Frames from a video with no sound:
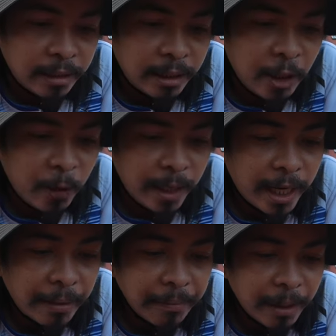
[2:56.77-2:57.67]
di ko
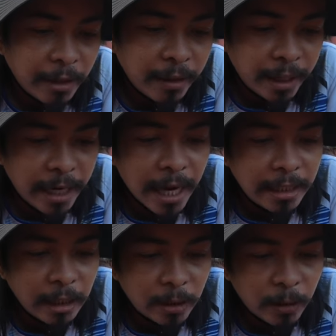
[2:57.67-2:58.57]
alam. Pero nakalagay
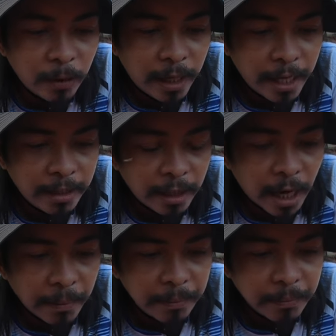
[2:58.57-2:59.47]
dito, line
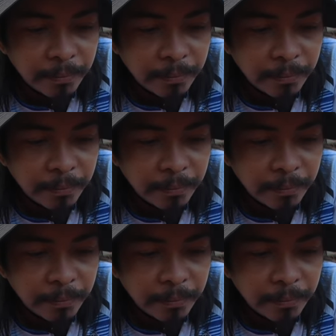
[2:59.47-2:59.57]
cap,